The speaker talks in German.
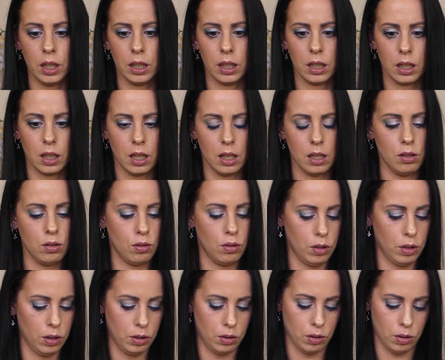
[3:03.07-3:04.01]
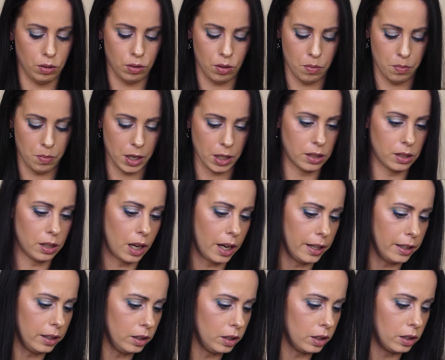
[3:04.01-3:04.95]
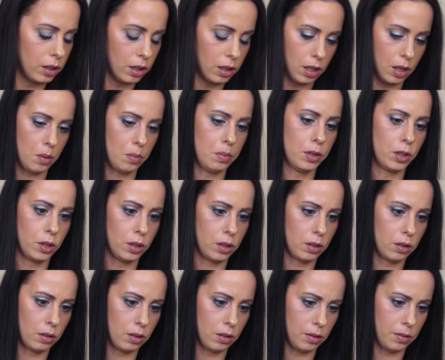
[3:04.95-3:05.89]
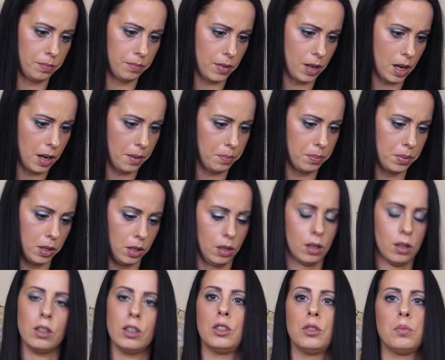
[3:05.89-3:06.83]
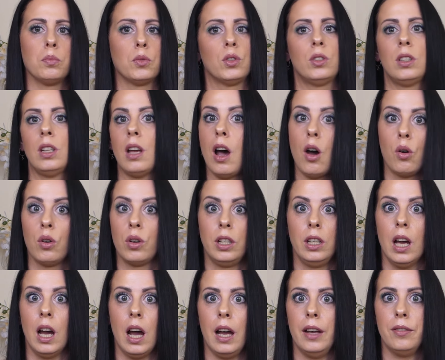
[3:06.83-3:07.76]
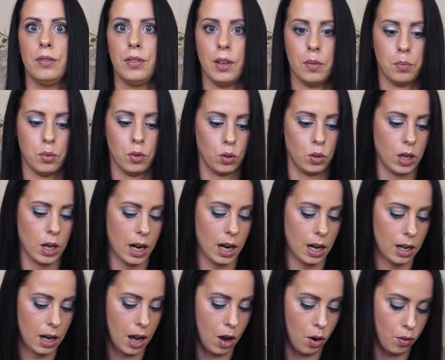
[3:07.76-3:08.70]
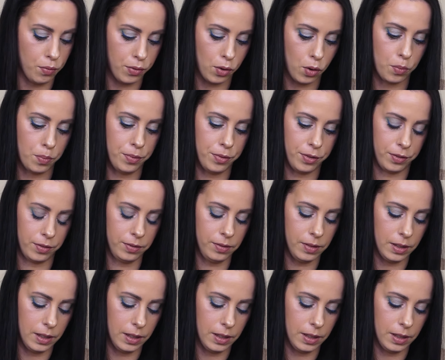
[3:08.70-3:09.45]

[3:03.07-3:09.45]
Ich kann euch das auch mal zeigen. Ich glaube, ich ähm, habe hier, ich muss auch hier einfach total aufrufen.